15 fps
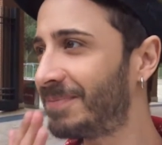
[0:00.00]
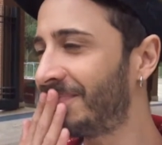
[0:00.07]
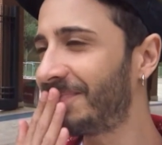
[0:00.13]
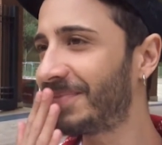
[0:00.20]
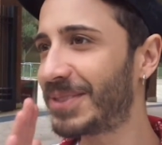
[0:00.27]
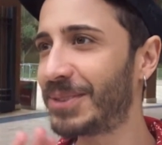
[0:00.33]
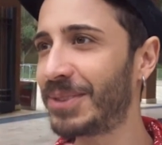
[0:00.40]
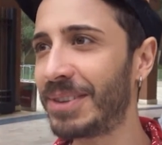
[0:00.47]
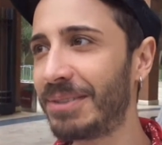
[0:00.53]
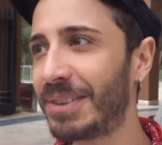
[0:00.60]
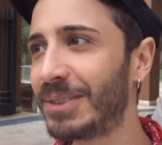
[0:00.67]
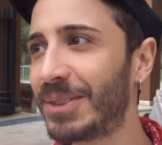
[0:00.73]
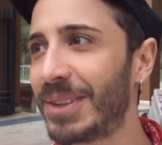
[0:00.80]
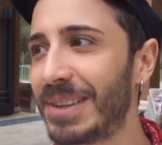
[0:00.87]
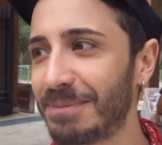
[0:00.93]
sono
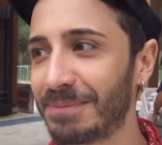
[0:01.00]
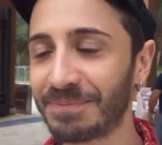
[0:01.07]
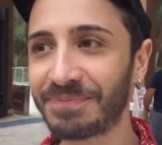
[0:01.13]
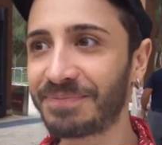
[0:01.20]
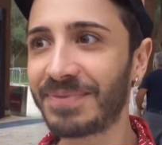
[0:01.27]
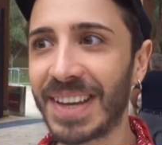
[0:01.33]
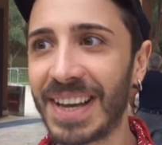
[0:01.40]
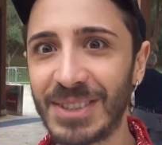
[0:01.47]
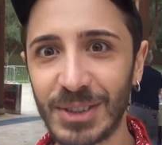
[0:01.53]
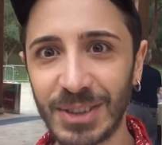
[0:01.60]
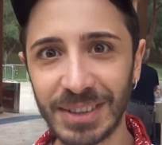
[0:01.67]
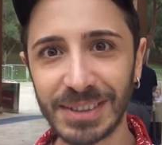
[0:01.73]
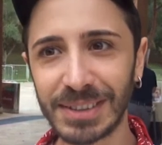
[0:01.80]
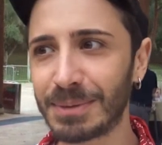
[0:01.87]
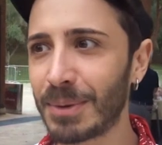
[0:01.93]
arrivato lì
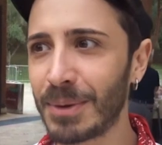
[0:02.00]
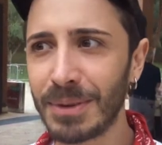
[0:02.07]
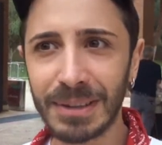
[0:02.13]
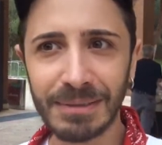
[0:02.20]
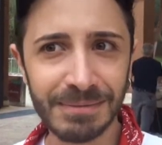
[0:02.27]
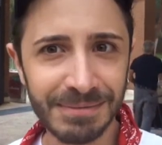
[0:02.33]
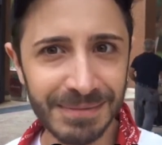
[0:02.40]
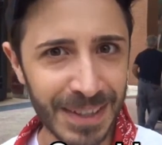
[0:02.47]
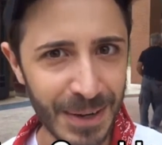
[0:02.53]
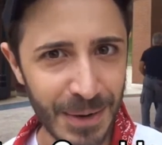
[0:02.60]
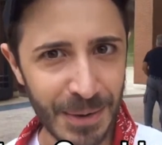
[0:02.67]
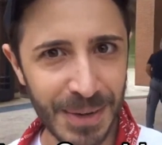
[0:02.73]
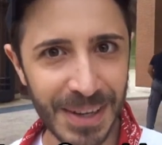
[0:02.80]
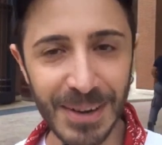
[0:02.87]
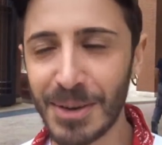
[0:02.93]
agitatissimo, lui
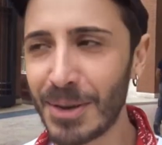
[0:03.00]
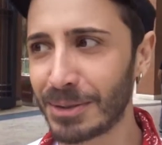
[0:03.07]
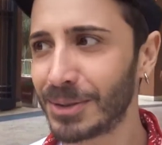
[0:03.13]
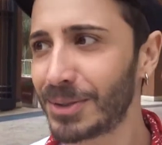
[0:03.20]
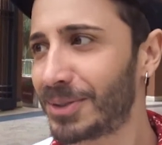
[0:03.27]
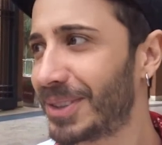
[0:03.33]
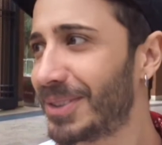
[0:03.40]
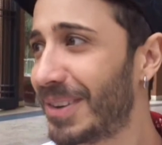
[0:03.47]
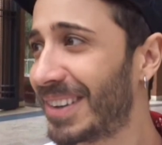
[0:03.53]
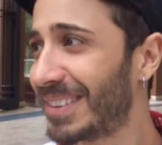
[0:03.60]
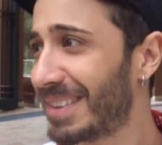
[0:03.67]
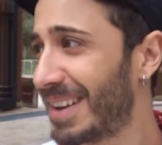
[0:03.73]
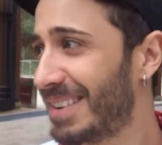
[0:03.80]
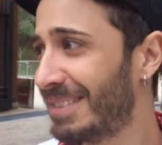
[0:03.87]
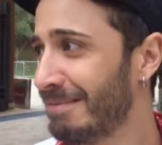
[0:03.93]
tranquillo, io sì sì
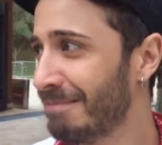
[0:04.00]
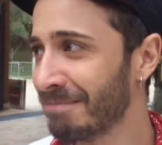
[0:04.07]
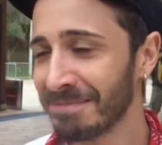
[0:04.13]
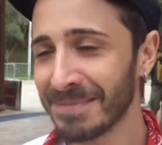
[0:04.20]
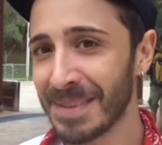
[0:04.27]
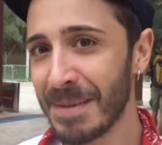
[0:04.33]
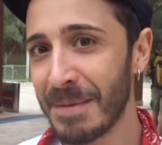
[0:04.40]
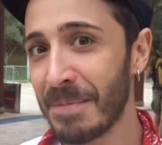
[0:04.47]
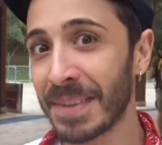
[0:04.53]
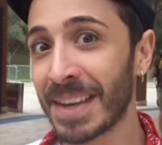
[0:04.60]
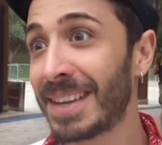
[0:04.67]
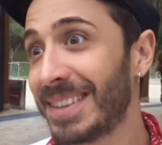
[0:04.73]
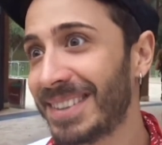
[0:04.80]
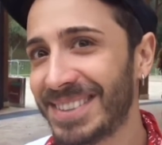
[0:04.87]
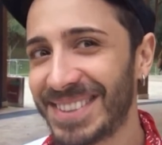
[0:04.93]
guarda,
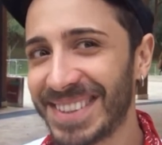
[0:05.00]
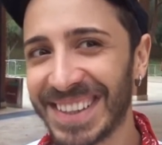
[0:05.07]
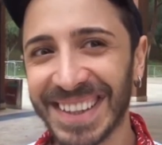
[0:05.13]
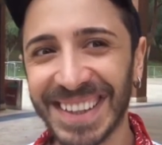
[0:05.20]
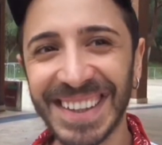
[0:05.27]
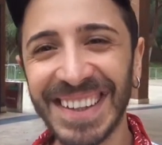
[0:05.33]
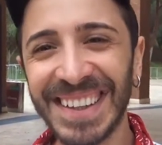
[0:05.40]
easy.